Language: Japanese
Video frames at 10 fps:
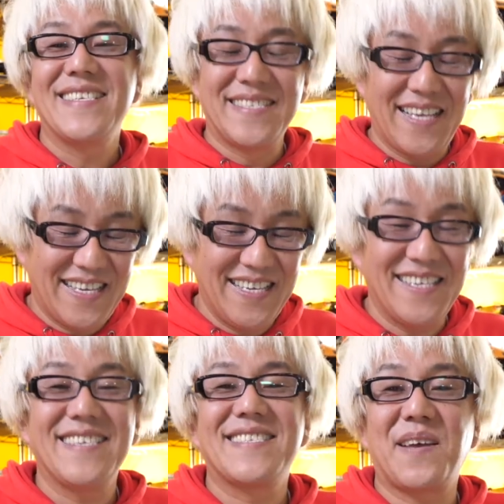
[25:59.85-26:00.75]
是非
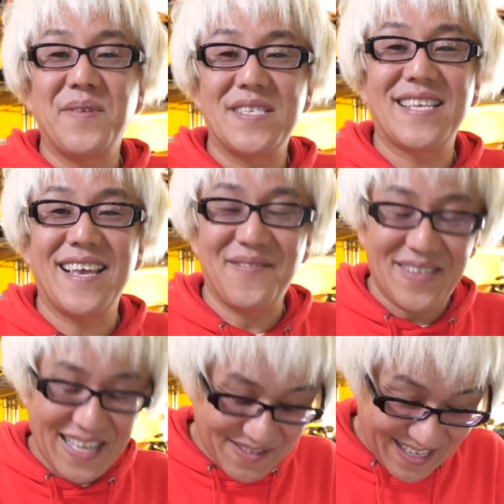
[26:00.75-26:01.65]
試して
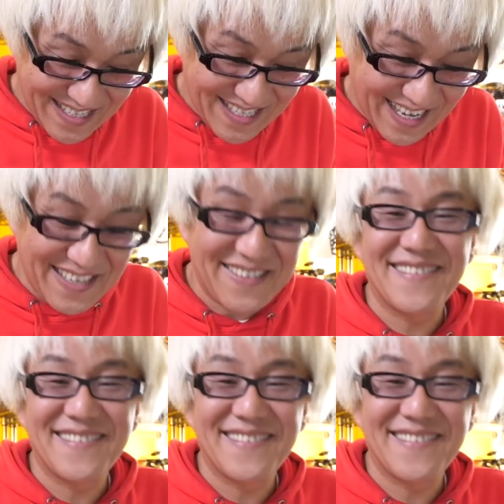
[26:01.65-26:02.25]
みてください。